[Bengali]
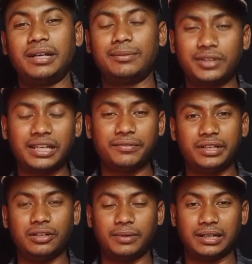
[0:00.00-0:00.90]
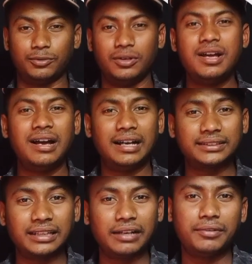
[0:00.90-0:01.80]
বানাবো কী ভিডিও বানাবো
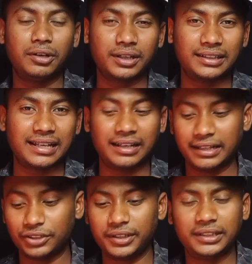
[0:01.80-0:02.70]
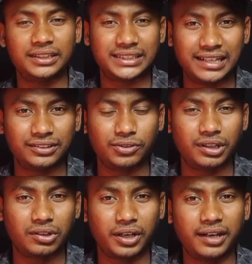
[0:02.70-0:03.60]
আজকের এই ভিডিওটা দেখেন এই ধরনের একটি চ্যানেল
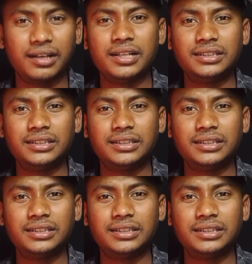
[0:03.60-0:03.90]
তৈরি করেন